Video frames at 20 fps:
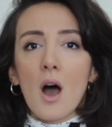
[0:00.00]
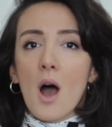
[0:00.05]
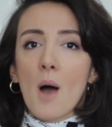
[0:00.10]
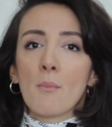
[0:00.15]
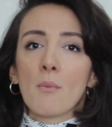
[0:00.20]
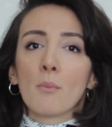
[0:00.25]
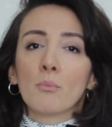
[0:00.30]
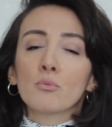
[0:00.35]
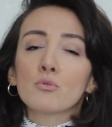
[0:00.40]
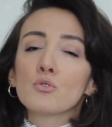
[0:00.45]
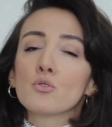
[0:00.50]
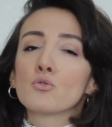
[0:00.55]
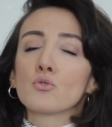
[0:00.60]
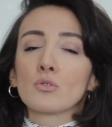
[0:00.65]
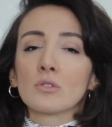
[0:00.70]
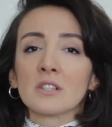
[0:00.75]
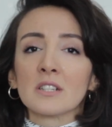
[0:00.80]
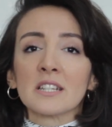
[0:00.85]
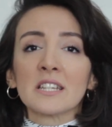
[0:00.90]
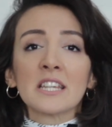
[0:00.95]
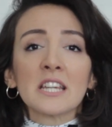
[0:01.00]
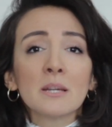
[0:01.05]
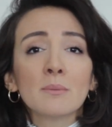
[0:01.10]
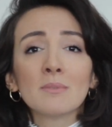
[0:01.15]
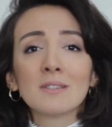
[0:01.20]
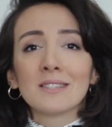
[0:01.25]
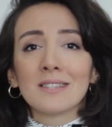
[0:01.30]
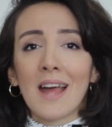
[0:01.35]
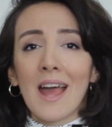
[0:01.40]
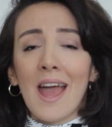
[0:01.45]
Ama bu çocukları
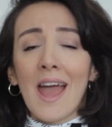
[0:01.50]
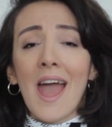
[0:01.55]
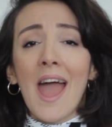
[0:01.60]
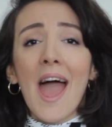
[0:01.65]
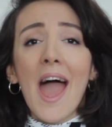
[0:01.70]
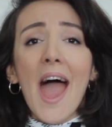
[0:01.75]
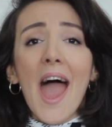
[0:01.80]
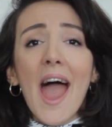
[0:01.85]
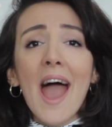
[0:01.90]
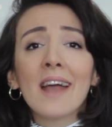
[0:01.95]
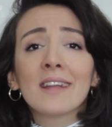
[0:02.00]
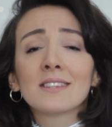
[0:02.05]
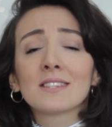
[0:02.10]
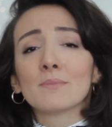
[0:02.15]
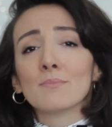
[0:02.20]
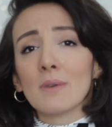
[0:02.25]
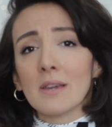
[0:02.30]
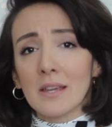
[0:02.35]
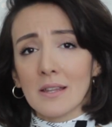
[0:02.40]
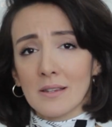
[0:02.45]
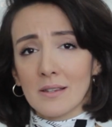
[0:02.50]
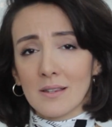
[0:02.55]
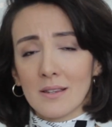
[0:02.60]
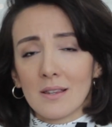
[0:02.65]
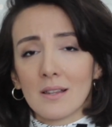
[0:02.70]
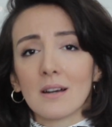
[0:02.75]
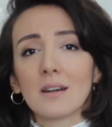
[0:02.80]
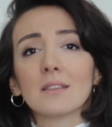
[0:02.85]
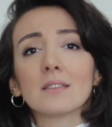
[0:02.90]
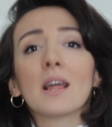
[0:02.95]
kimse etmeyin
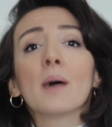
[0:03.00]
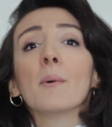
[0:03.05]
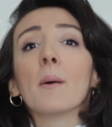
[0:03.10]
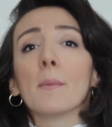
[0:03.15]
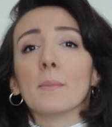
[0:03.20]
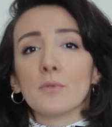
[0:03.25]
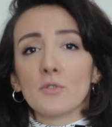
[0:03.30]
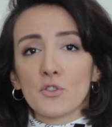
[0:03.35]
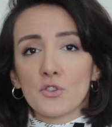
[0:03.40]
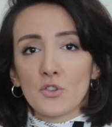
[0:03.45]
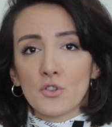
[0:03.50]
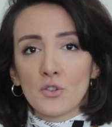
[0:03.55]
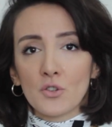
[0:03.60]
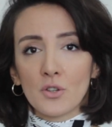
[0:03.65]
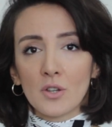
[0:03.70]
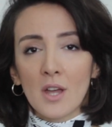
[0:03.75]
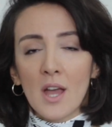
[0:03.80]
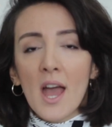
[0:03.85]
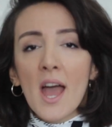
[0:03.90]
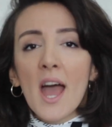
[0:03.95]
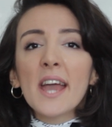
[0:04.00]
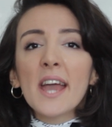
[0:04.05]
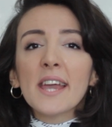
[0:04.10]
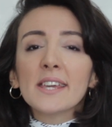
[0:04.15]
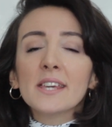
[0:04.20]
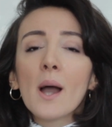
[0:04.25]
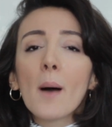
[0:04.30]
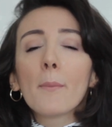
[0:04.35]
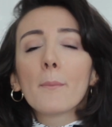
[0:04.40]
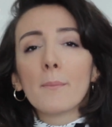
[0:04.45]
dememiş.
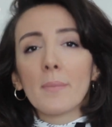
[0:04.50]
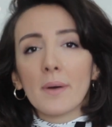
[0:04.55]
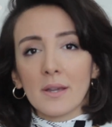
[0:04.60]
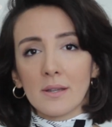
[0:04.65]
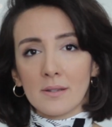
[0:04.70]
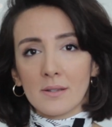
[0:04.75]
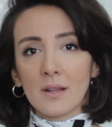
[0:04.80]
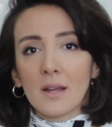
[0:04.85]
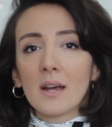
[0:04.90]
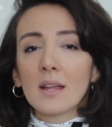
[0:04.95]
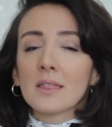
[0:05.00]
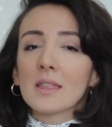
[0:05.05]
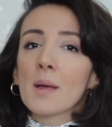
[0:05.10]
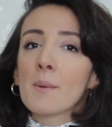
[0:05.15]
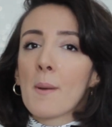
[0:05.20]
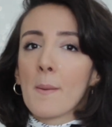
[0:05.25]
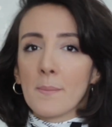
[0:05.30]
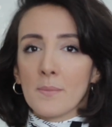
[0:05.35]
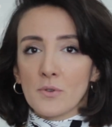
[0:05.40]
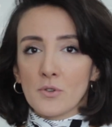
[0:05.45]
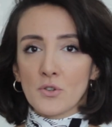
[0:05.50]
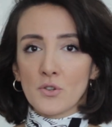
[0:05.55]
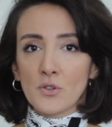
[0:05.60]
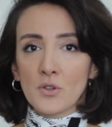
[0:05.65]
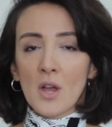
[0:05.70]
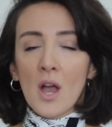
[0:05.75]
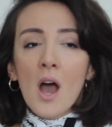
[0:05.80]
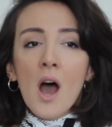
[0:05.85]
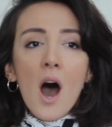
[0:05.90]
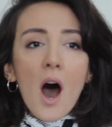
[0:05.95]
Yapmayın
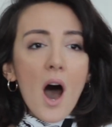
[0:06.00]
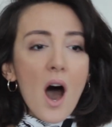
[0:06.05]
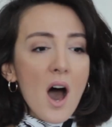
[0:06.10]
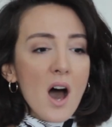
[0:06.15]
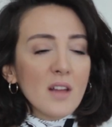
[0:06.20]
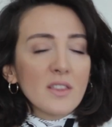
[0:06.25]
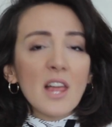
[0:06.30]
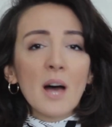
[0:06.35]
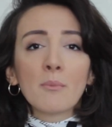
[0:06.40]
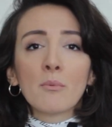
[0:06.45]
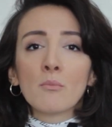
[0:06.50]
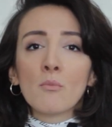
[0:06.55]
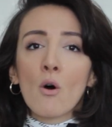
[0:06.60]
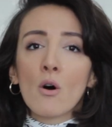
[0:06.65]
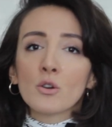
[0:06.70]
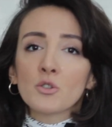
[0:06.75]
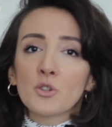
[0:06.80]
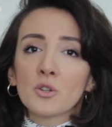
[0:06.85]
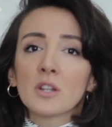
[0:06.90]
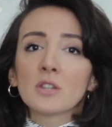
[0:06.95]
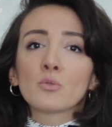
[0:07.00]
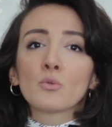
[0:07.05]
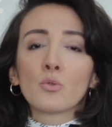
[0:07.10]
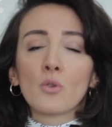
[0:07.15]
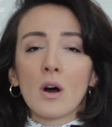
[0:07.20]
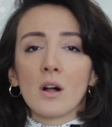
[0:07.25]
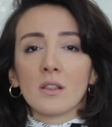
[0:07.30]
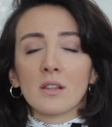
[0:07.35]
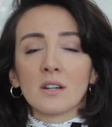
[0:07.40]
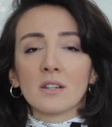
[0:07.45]
dememiş. Adab-ı muaşeret
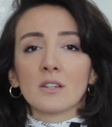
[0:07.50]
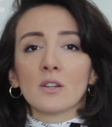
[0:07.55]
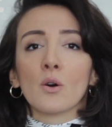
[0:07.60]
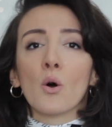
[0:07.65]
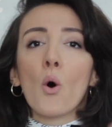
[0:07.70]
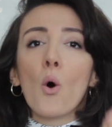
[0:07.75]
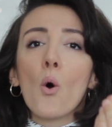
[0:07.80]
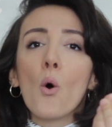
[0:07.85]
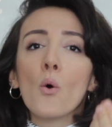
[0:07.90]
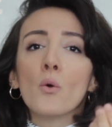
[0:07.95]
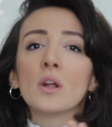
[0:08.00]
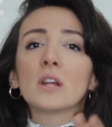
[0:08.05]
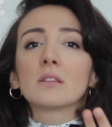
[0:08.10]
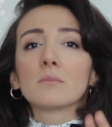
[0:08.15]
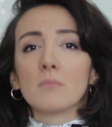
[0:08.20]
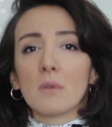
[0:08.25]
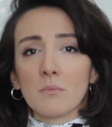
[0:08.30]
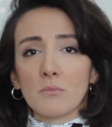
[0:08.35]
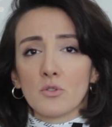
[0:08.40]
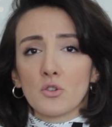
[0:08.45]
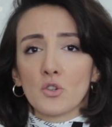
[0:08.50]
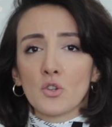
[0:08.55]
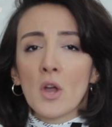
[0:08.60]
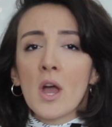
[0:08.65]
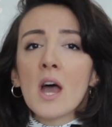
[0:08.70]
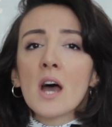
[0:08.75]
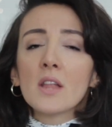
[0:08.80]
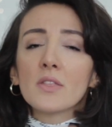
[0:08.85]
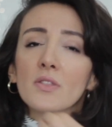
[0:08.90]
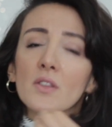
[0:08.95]
kurallarını öğretmemiş.
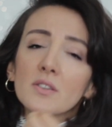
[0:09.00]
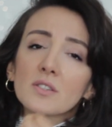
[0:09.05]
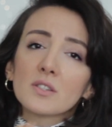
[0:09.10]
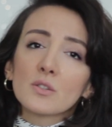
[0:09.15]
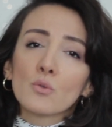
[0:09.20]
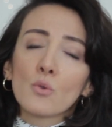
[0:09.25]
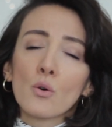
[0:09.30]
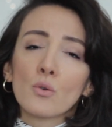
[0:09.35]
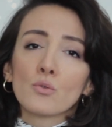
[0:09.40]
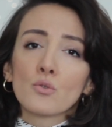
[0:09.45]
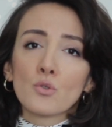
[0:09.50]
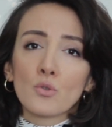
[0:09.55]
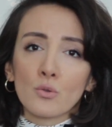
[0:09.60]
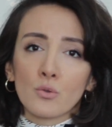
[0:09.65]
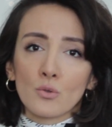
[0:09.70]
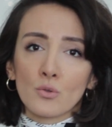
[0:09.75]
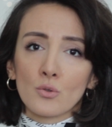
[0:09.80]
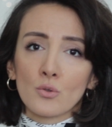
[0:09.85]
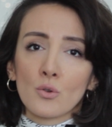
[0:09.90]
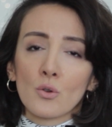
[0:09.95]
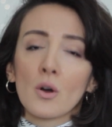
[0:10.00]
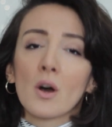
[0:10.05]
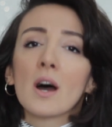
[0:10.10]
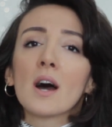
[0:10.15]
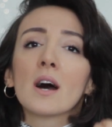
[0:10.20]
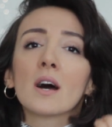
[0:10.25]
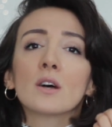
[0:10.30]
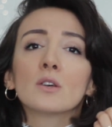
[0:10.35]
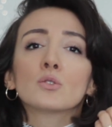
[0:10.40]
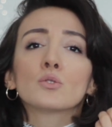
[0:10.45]
Nasıl konuşulur
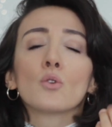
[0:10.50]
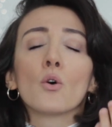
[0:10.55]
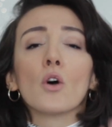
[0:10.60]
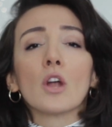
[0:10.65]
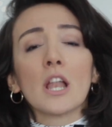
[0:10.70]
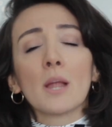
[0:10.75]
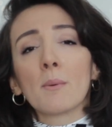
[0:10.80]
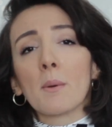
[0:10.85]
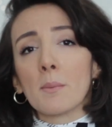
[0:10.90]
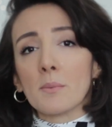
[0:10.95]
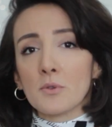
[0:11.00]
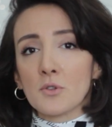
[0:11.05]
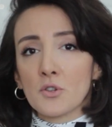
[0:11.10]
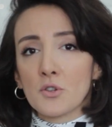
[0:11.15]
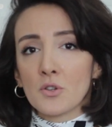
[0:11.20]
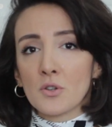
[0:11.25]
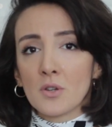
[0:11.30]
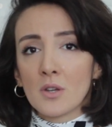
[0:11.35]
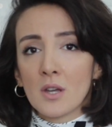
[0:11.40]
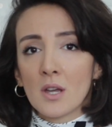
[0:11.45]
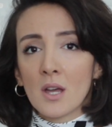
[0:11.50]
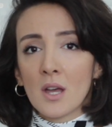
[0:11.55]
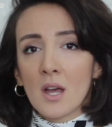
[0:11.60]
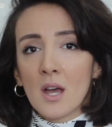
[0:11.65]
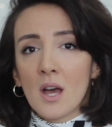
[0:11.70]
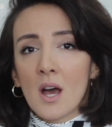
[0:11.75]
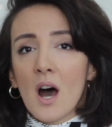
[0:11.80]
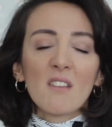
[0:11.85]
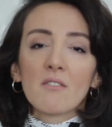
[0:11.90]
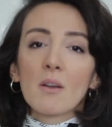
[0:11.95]
söylememiş.
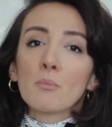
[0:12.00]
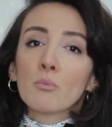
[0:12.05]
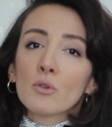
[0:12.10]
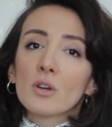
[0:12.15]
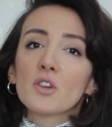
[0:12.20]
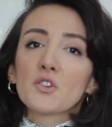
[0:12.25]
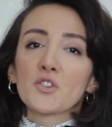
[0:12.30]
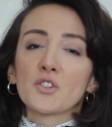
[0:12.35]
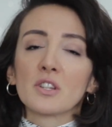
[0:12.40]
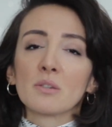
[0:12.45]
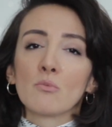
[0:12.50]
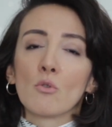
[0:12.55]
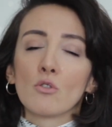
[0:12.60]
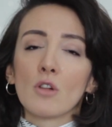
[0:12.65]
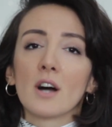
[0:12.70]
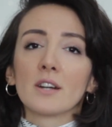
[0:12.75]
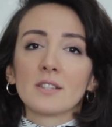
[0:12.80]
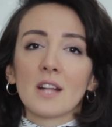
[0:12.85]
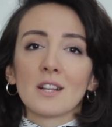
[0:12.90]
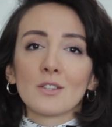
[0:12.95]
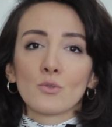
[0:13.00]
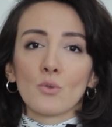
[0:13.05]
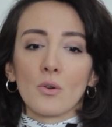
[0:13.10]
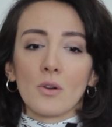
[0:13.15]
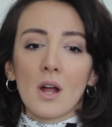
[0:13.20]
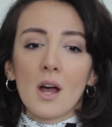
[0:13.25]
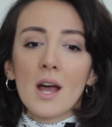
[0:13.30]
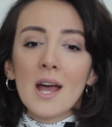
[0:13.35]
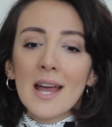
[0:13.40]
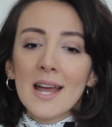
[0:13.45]
Ve bu yaşadığım olaydan
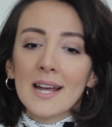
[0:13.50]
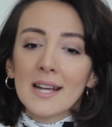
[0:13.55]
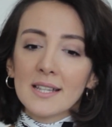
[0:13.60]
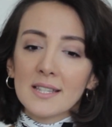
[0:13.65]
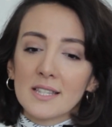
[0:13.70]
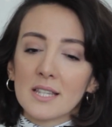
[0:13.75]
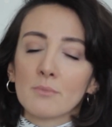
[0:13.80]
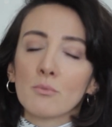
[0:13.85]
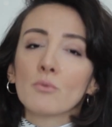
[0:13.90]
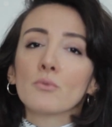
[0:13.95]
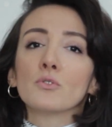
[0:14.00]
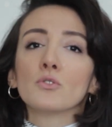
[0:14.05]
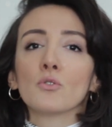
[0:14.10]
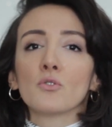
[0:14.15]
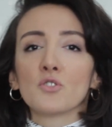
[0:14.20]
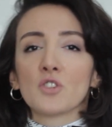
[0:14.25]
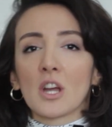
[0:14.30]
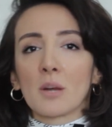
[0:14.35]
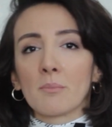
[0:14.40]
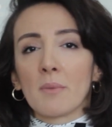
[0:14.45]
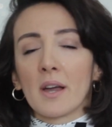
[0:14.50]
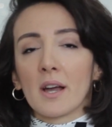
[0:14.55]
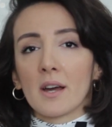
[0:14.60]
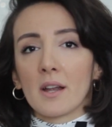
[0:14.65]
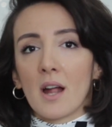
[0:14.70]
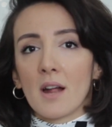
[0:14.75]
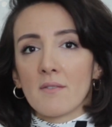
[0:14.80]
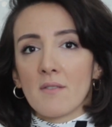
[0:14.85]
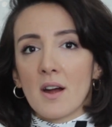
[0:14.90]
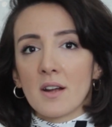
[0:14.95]
sonra size bu videoyu çekmeye
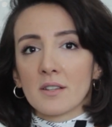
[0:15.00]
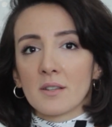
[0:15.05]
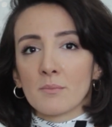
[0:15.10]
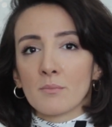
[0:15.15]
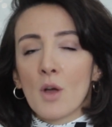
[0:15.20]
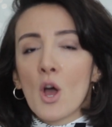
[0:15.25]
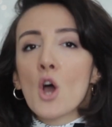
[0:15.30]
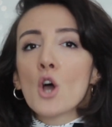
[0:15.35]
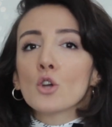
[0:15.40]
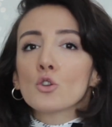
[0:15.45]
karar verdim.